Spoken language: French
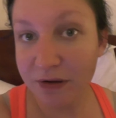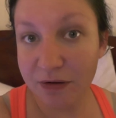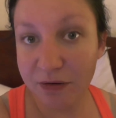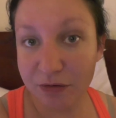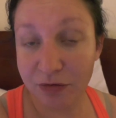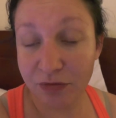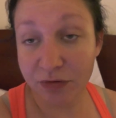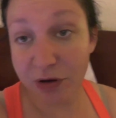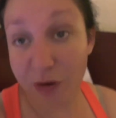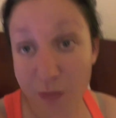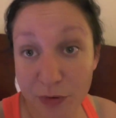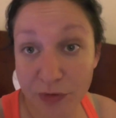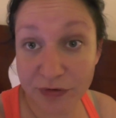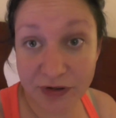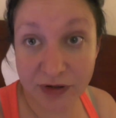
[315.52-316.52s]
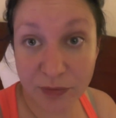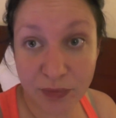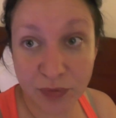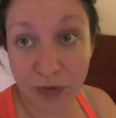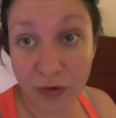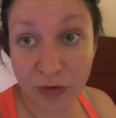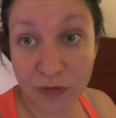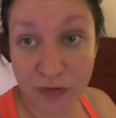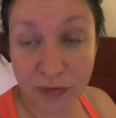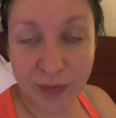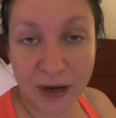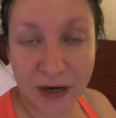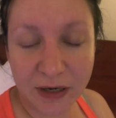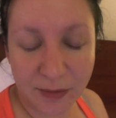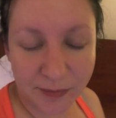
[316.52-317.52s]
Je voulais en profiter pour vous
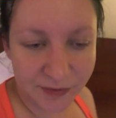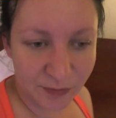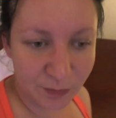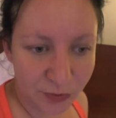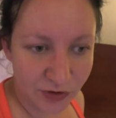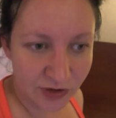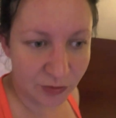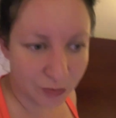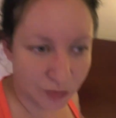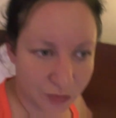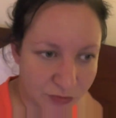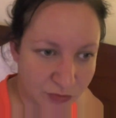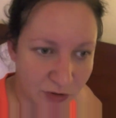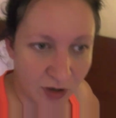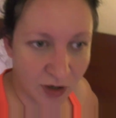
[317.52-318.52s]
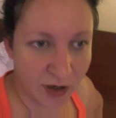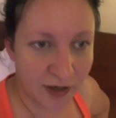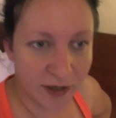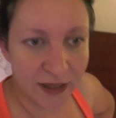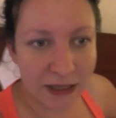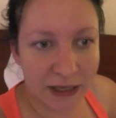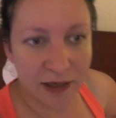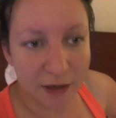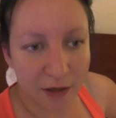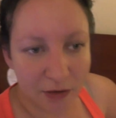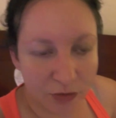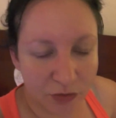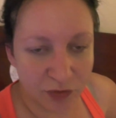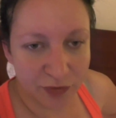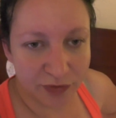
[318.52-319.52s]
parler un petit peu des concours.
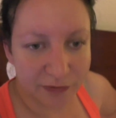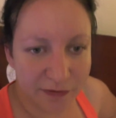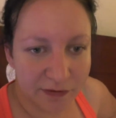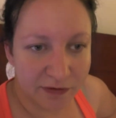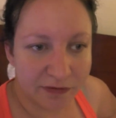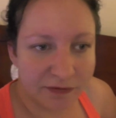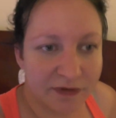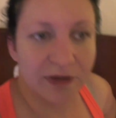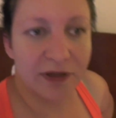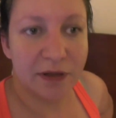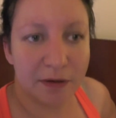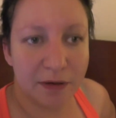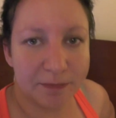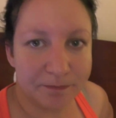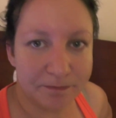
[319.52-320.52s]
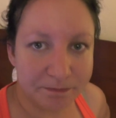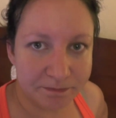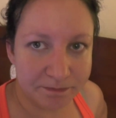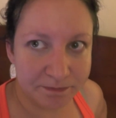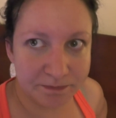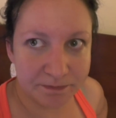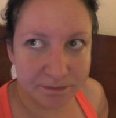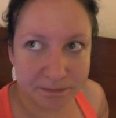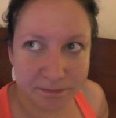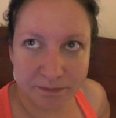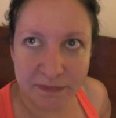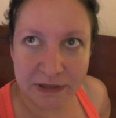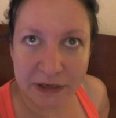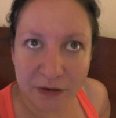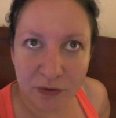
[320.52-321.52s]
Donc c'était
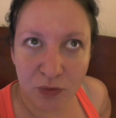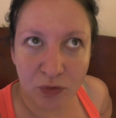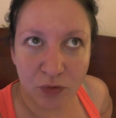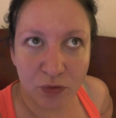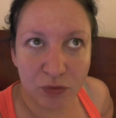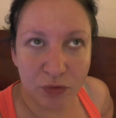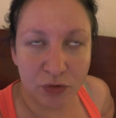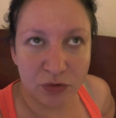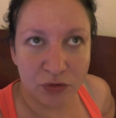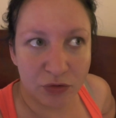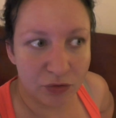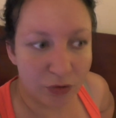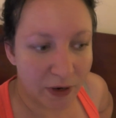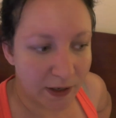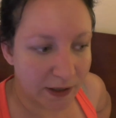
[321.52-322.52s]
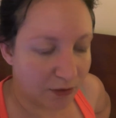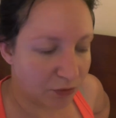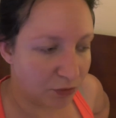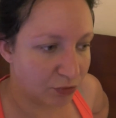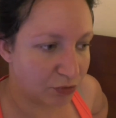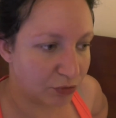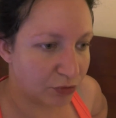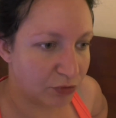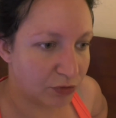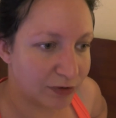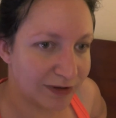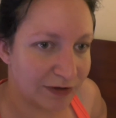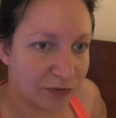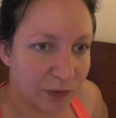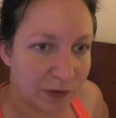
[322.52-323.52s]
les concours de Noël et de Jour de l'An
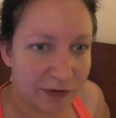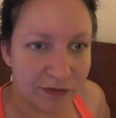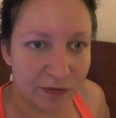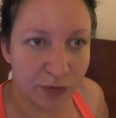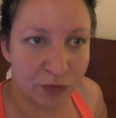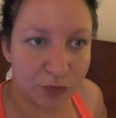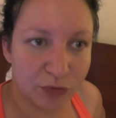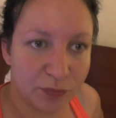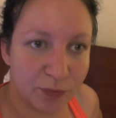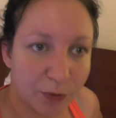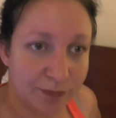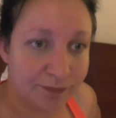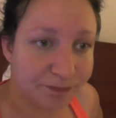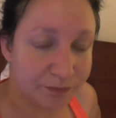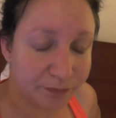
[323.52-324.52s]
qui sont restés en suspens.